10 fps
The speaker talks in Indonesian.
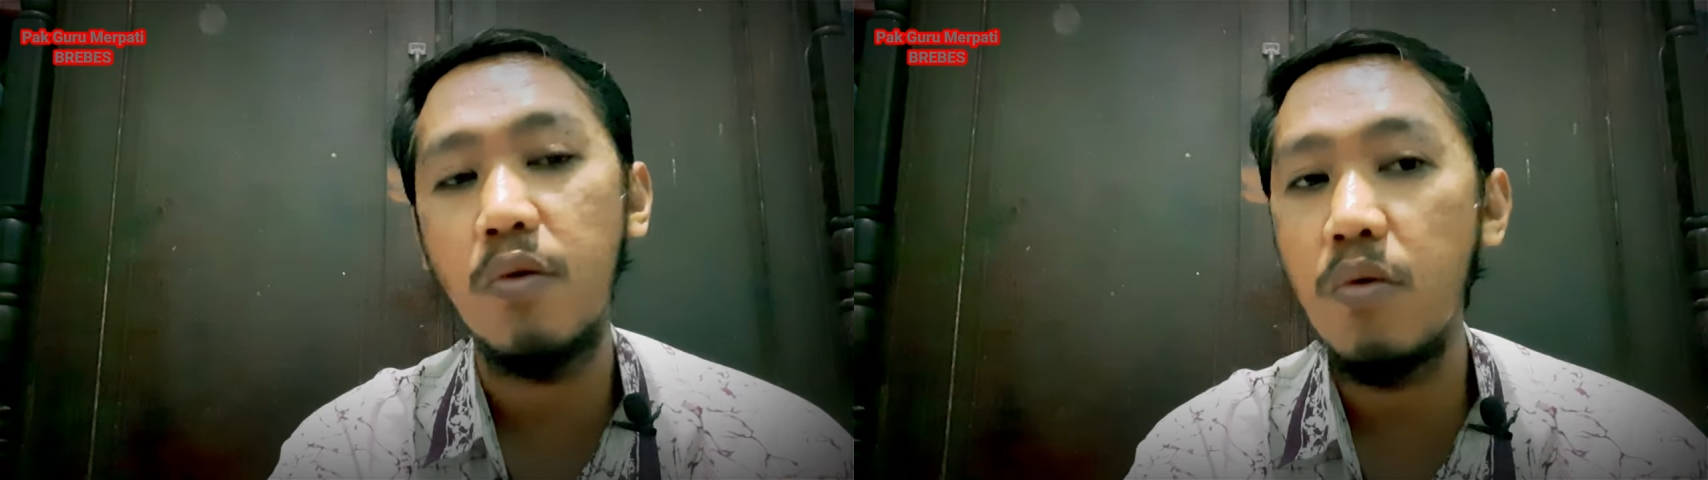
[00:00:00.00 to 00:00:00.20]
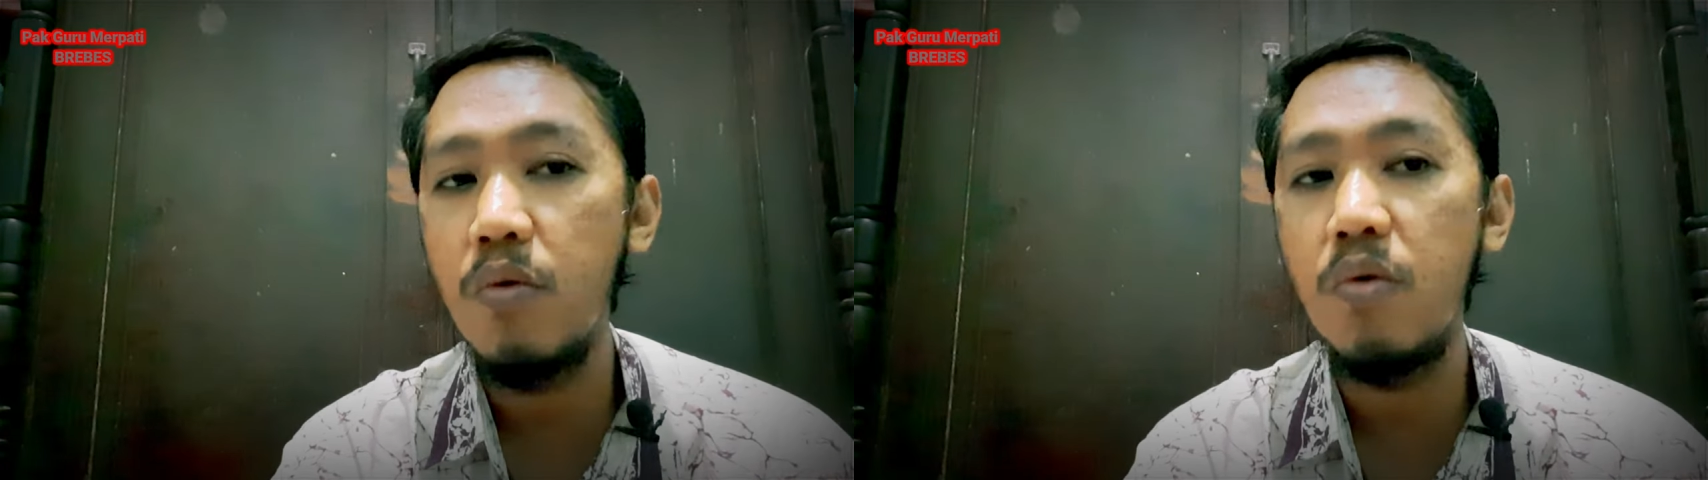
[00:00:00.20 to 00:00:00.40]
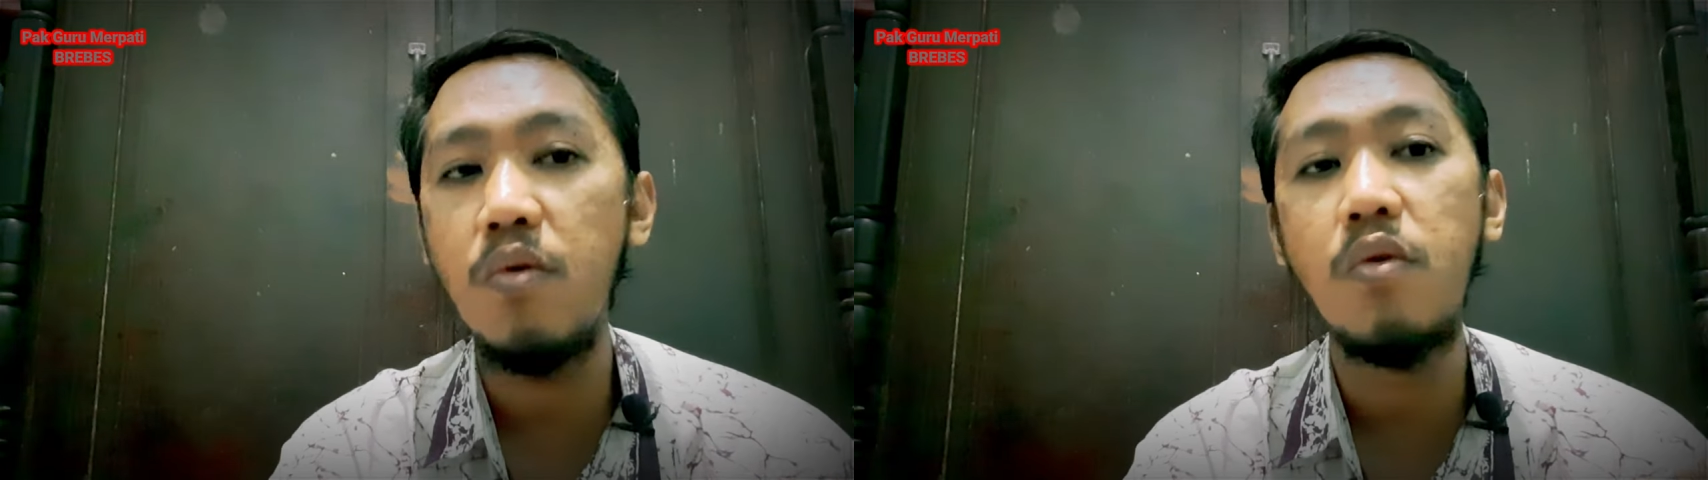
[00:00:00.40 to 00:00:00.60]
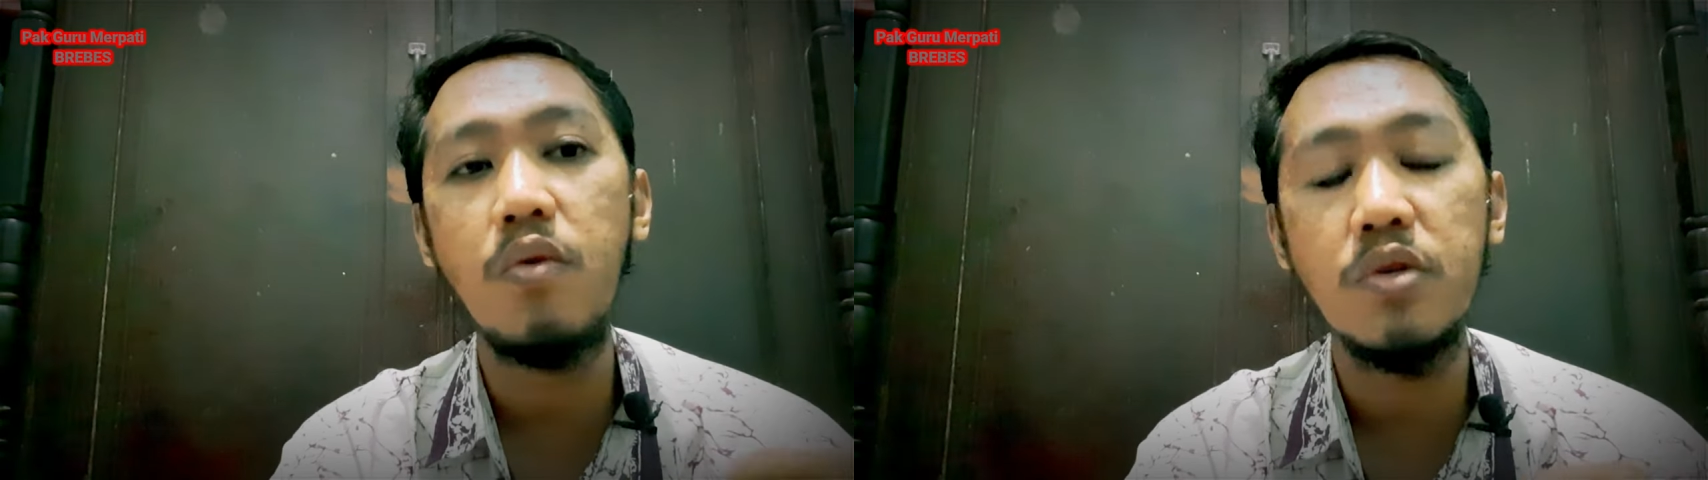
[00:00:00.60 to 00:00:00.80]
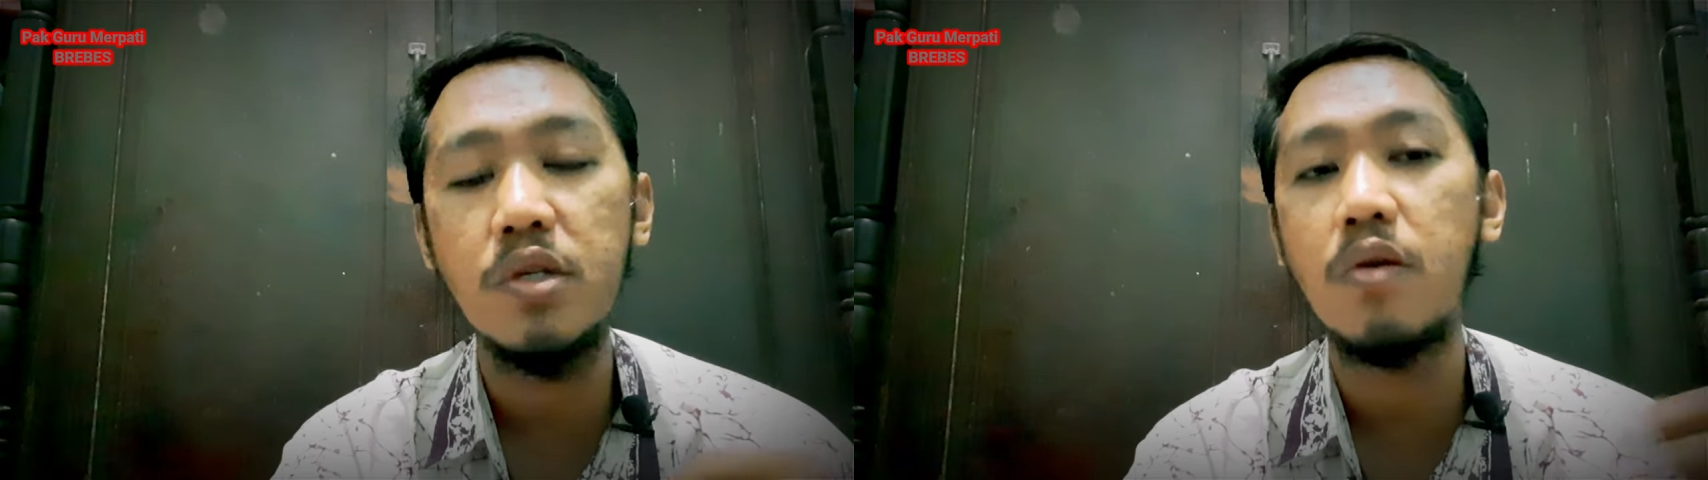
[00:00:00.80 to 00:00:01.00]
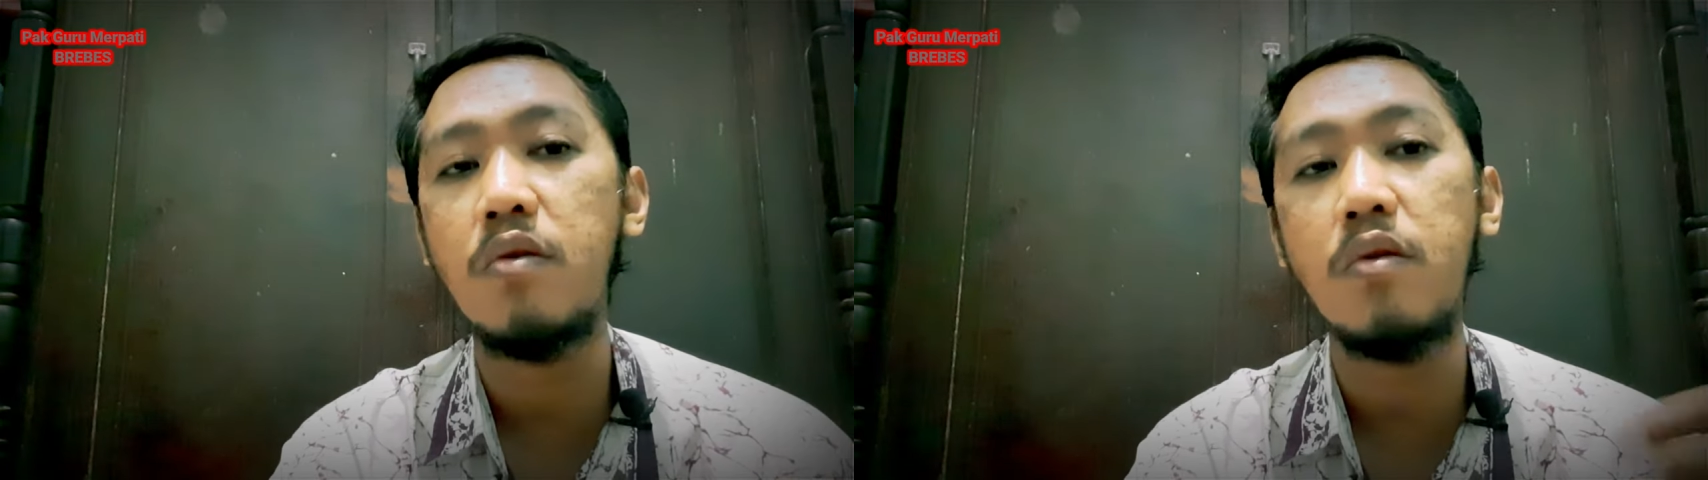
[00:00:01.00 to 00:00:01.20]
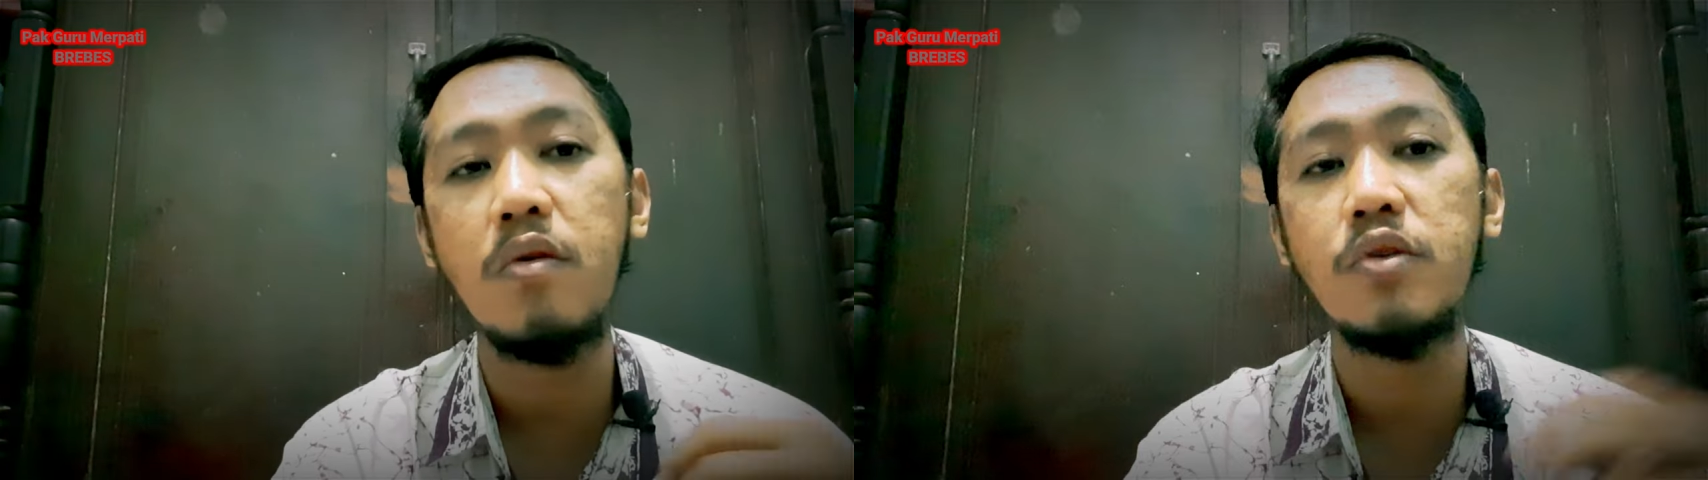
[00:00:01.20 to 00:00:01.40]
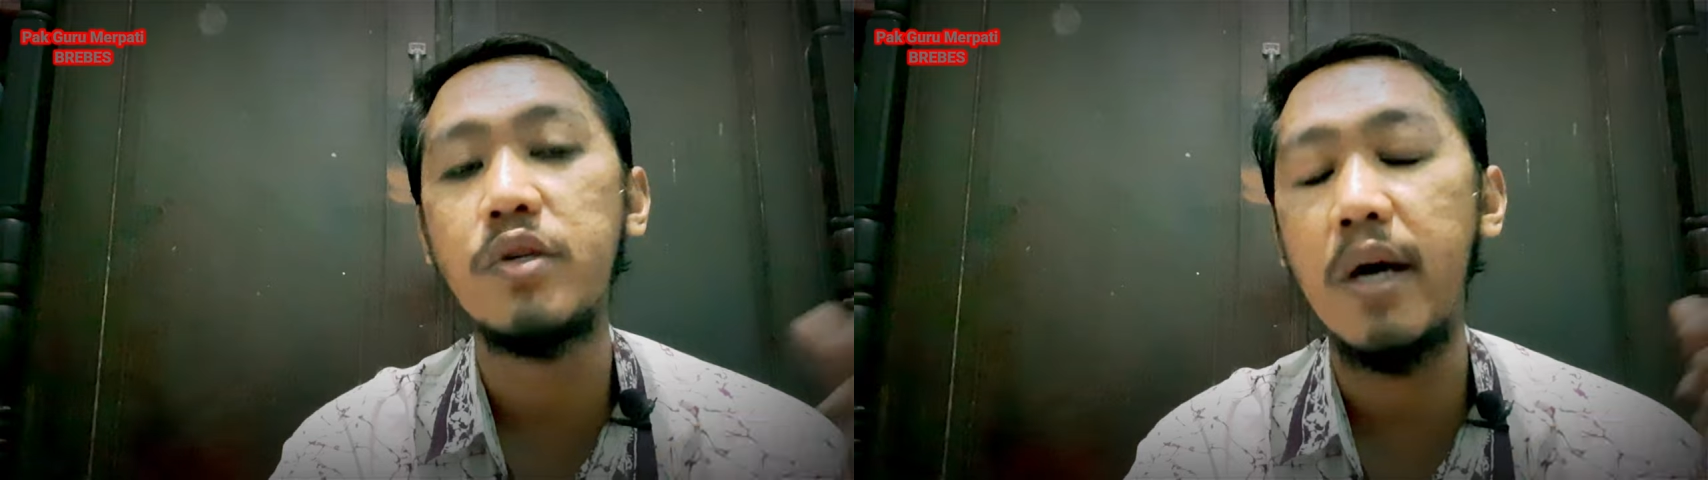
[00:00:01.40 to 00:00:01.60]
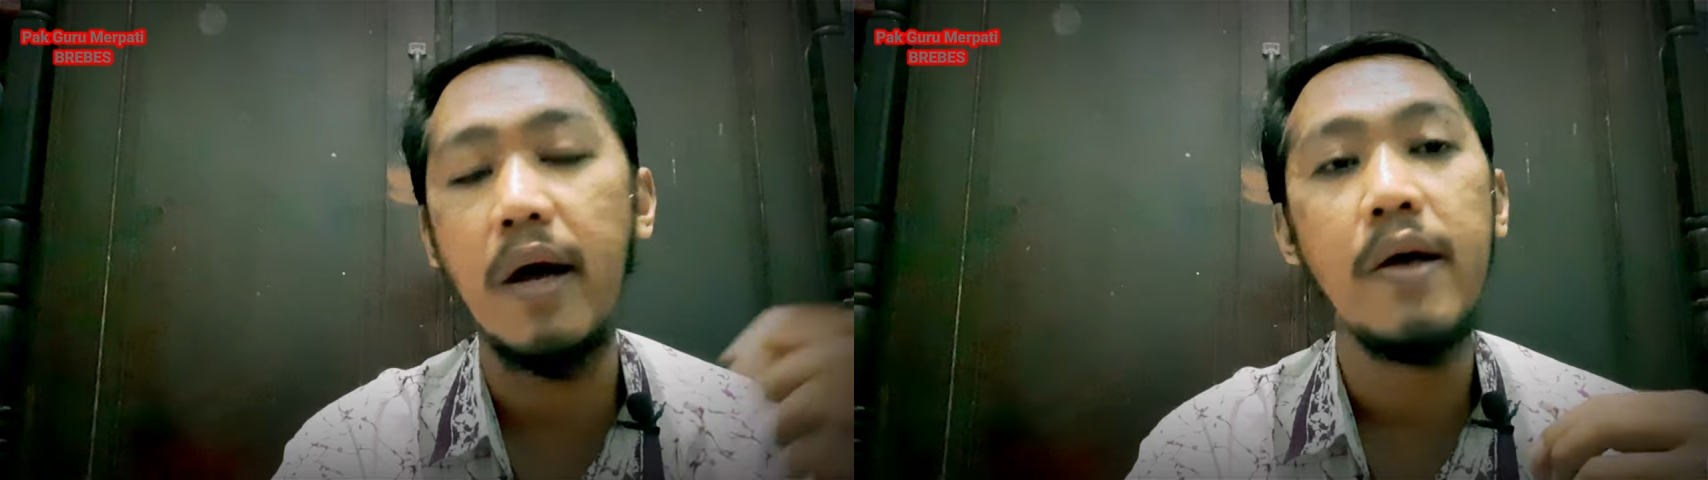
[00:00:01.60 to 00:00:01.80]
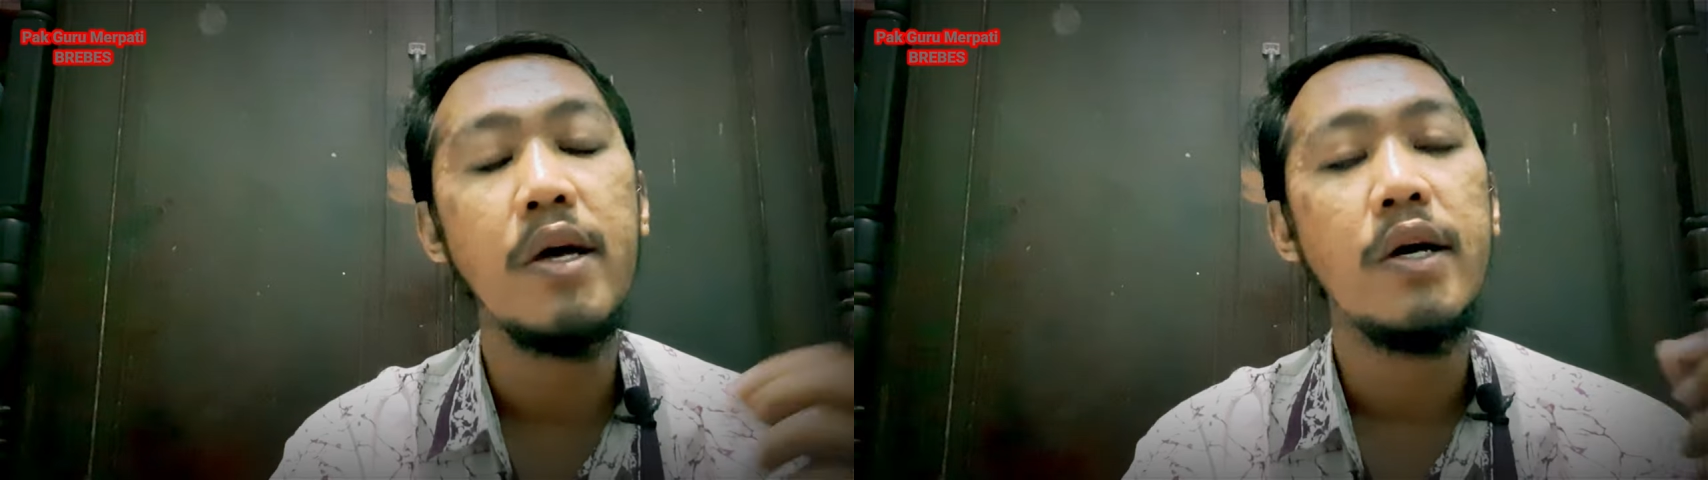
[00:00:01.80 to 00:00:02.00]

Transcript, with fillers: terus terus ya.